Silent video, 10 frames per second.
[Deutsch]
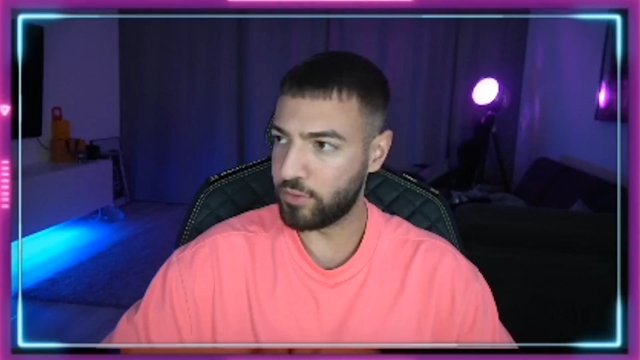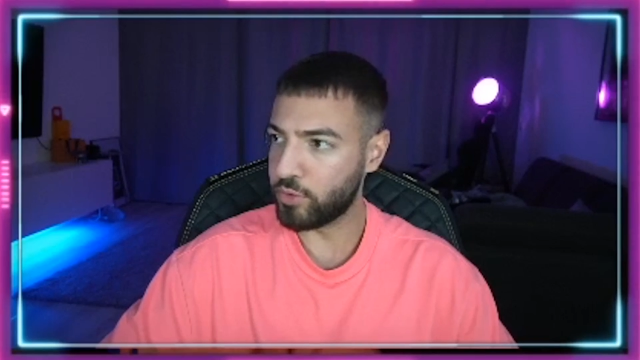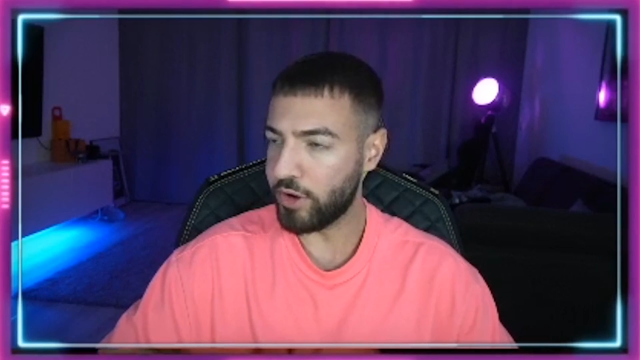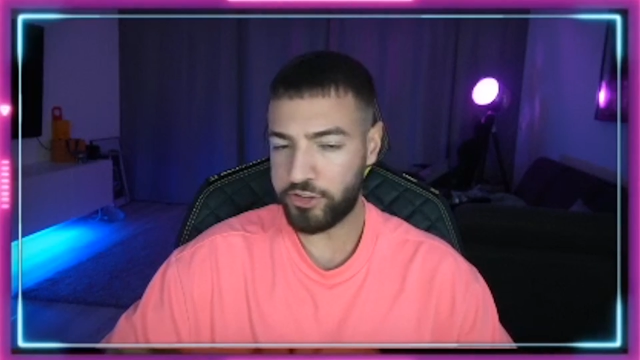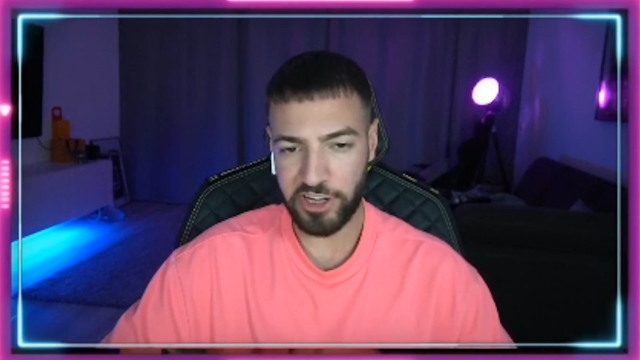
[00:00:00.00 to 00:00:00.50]
in
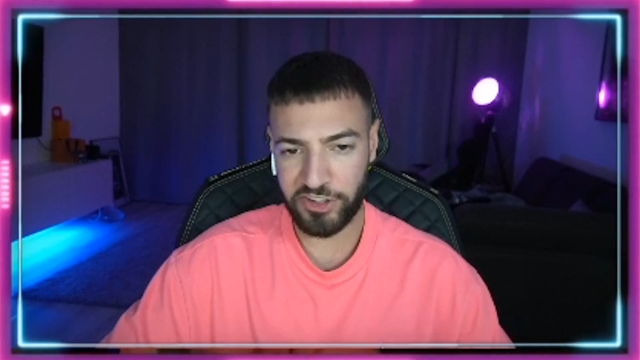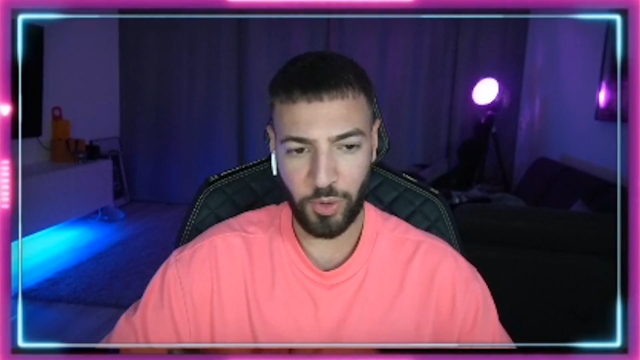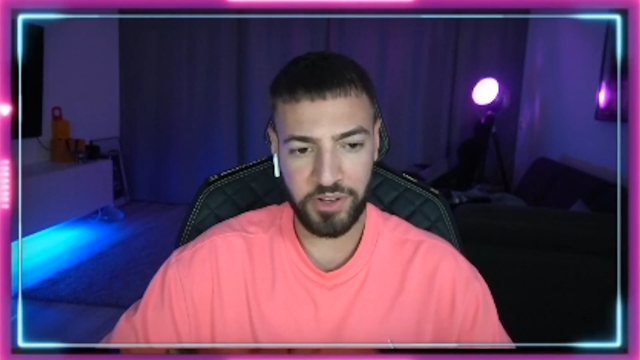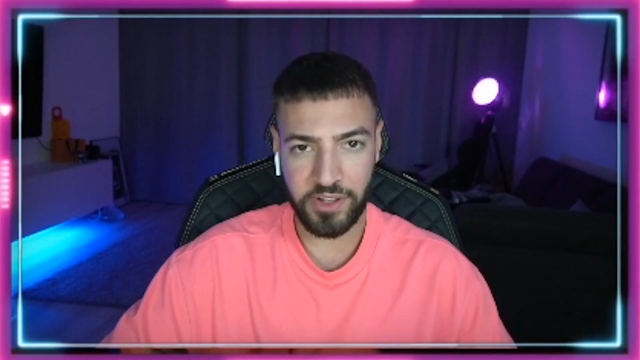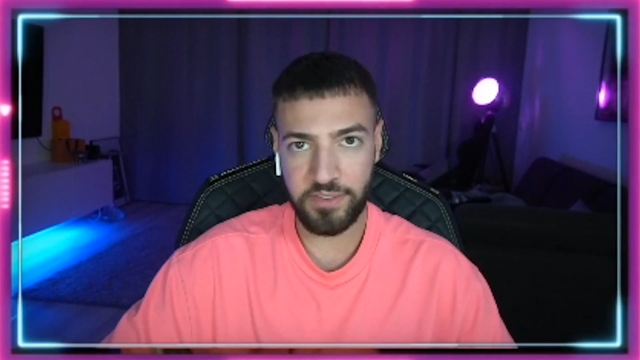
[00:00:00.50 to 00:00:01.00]
Deutschland
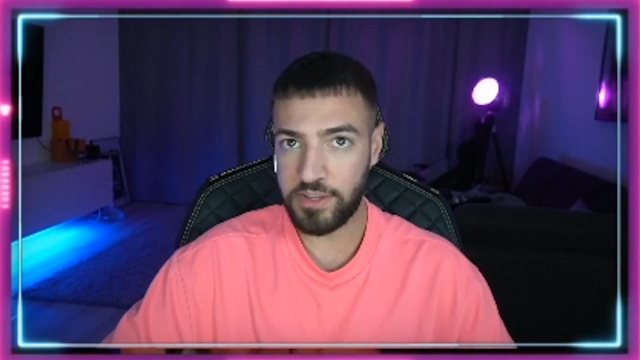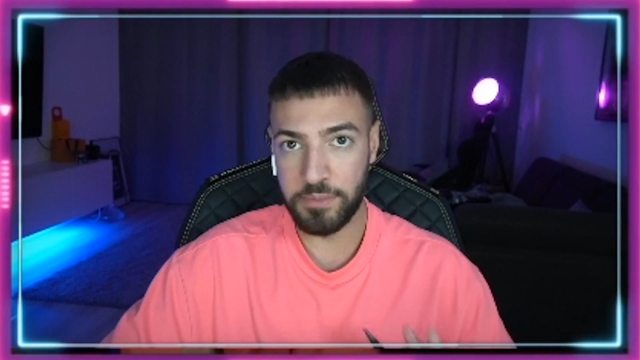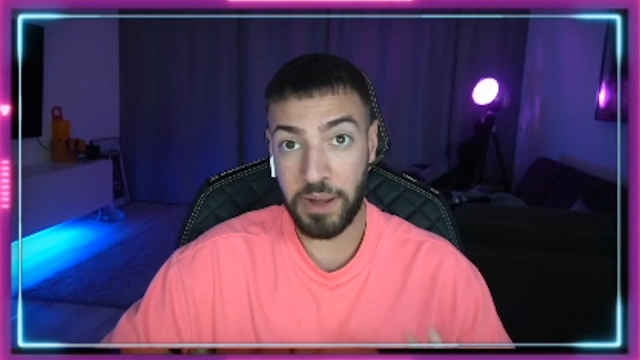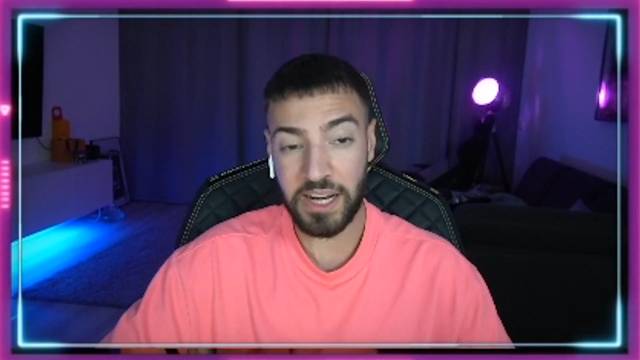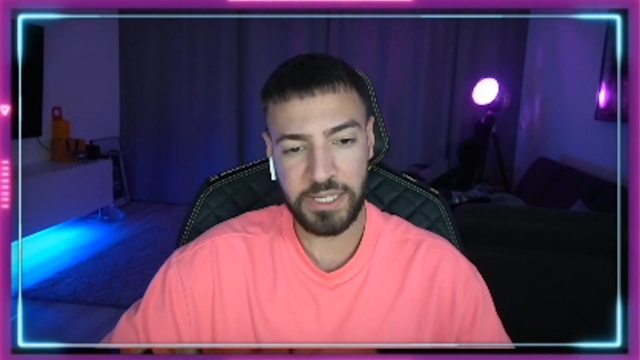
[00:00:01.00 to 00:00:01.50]

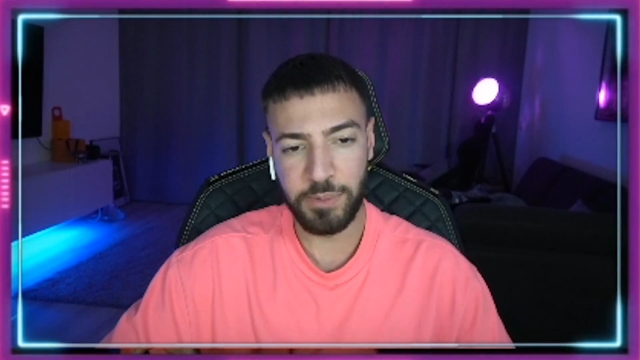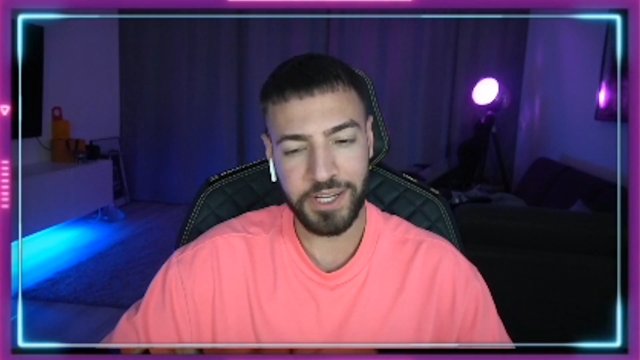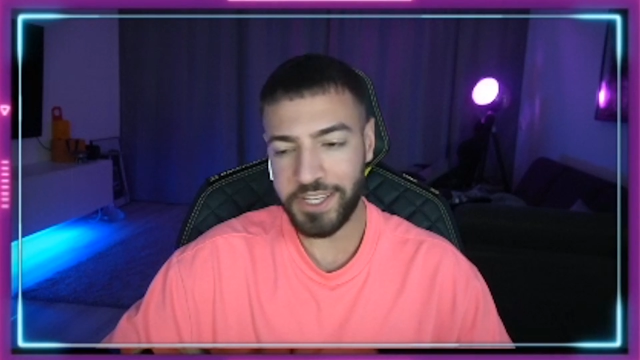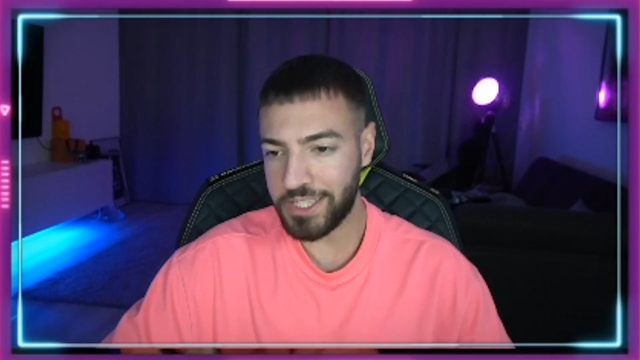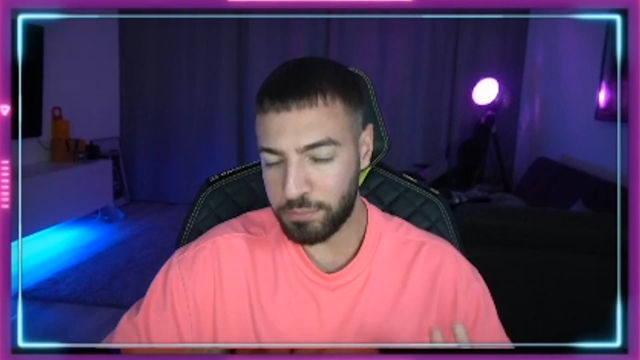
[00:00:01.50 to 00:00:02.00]
Steuerhinterziehen mach lieber
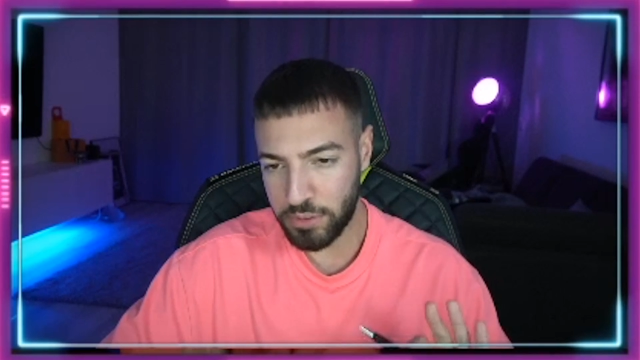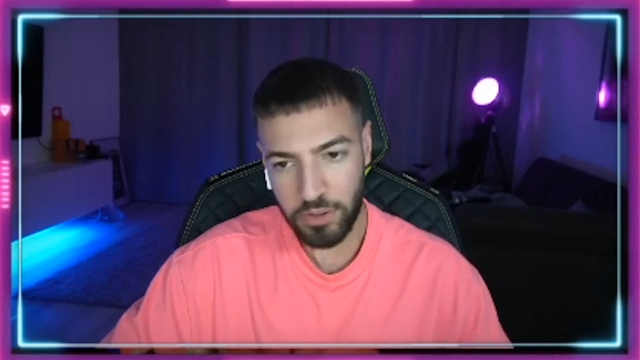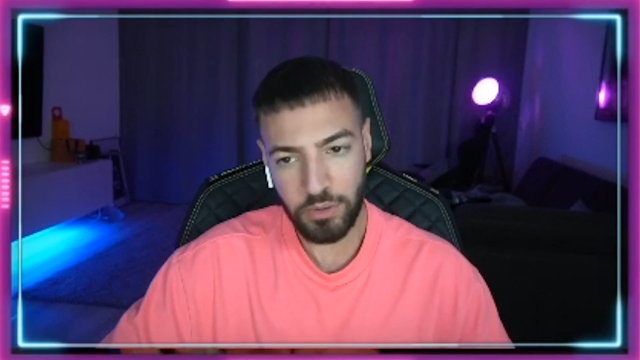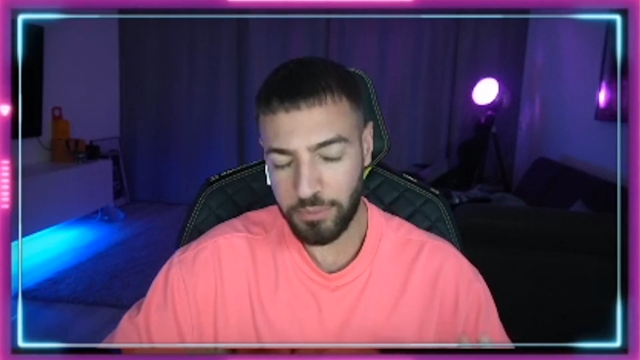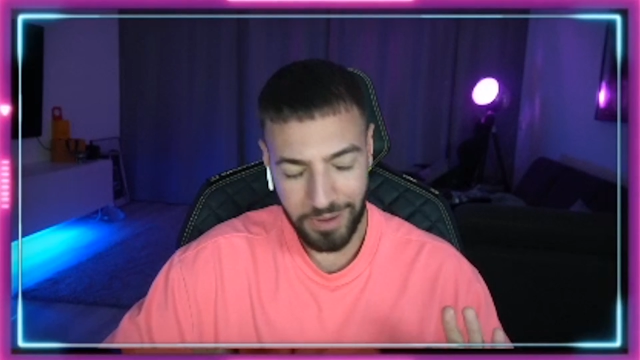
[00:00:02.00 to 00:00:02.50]
nicht, Bro.